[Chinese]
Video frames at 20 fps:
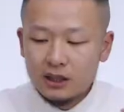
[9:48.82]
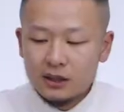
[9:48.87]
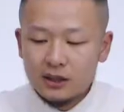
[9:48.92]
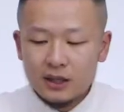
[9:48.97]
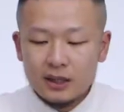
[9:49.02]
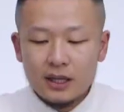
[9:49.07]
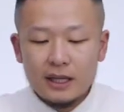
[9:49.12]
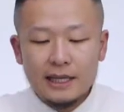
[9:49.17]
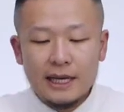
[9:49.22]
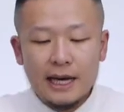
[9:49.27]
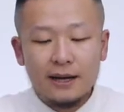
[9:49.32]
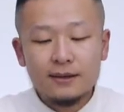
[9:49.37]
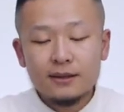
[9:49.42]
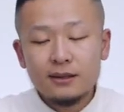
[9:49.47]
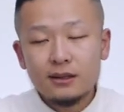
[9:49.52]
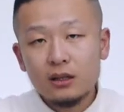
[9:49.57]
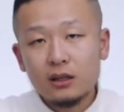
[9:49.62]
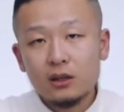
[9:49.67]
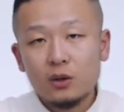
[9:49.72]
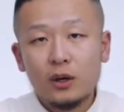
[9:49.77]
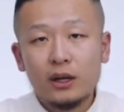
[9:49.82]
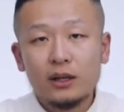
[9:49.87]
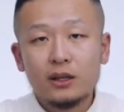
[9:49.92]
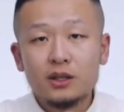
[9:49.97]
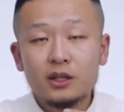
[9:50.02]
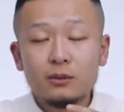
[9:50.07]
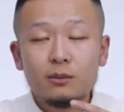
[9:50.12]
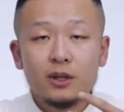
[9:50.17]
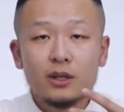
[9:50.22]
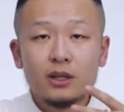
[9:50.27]
这些颜色的话呢，
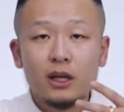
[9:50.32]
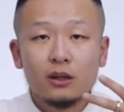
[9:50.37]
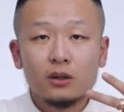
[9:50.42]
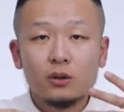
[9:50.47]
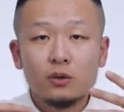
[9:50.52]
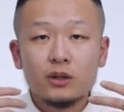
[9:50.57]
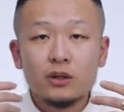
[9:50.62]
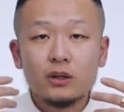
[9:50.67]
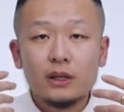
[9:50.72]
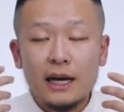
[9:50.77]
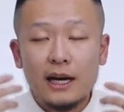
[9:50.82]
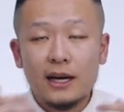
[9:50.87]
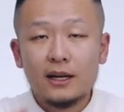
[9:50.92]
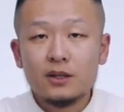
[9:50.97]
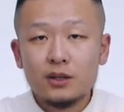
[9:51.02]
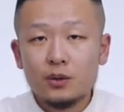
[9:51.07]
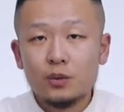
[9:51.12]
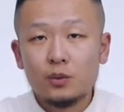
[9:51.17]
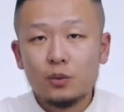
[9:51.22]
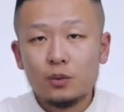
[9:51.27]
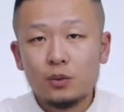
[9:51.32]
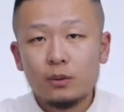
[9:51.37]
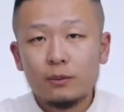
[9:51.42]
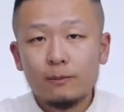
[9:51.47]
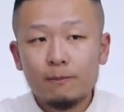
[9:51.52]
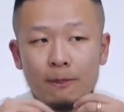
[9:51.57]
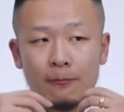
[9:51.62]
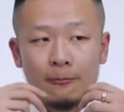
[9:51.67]
基本上都是来自于。